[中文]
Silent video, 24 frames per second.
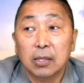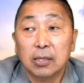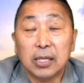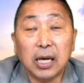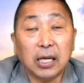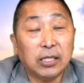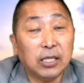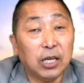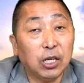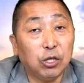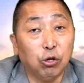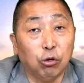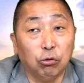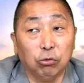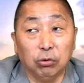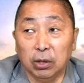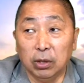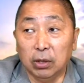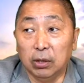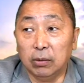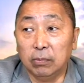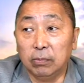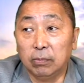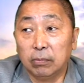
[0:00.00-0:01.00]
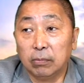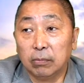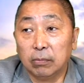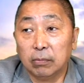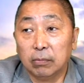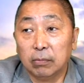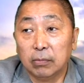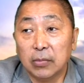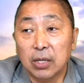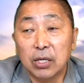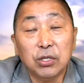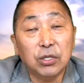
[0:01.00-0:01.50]
在这种的
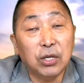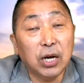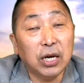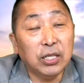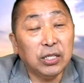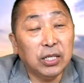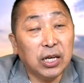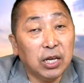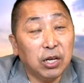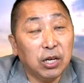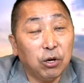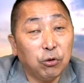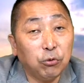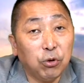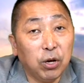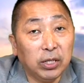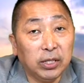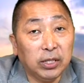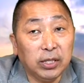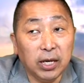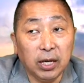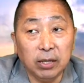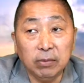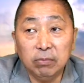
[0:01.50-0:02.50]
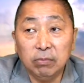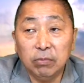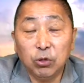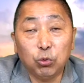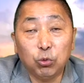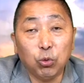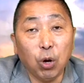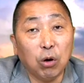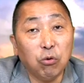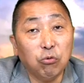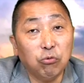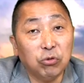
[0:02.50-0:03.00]
人间六月天，
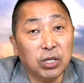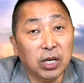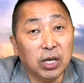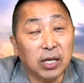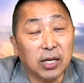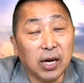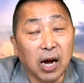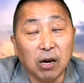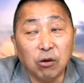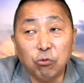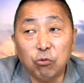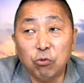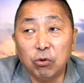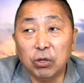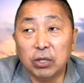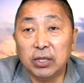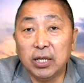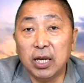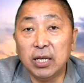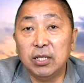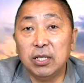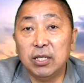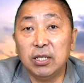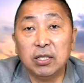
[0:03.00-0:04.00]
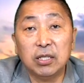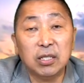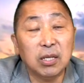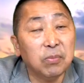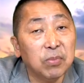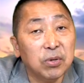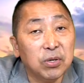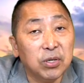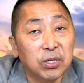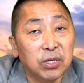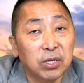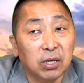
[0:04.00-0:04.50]
端午节刚过，天气这
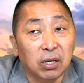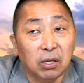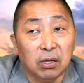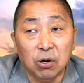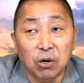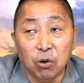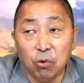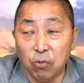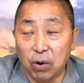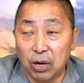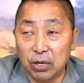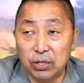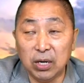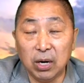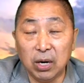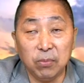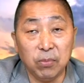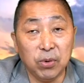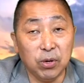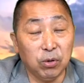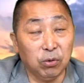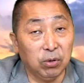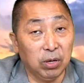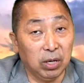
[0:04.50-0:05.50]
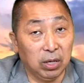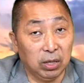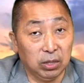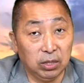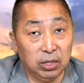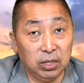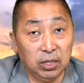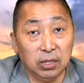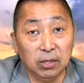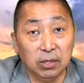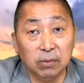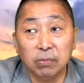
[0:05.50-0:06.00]
么热，晚上没有冷
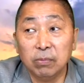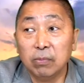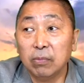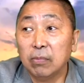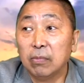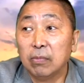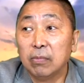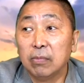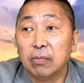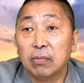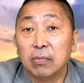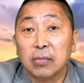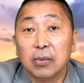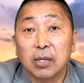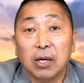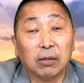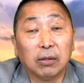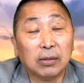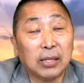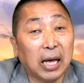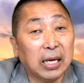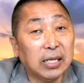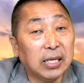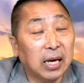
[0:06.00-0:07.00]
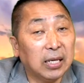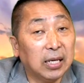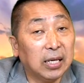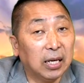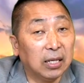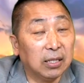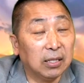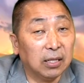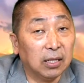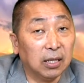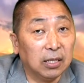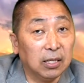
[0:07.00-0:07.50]
气，要待在那
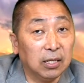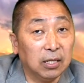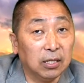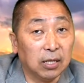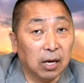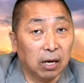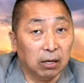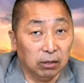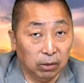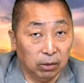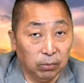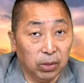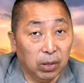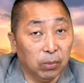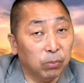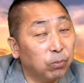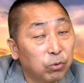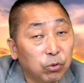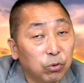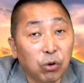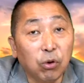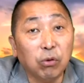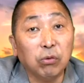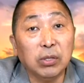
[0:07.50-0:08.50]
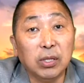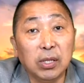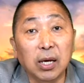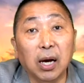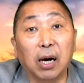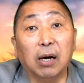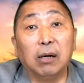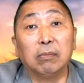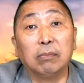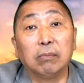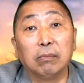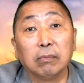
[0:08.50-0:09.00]
样的一个异常里面，不容易
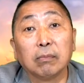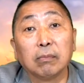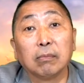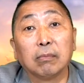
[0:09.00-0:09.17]
啊！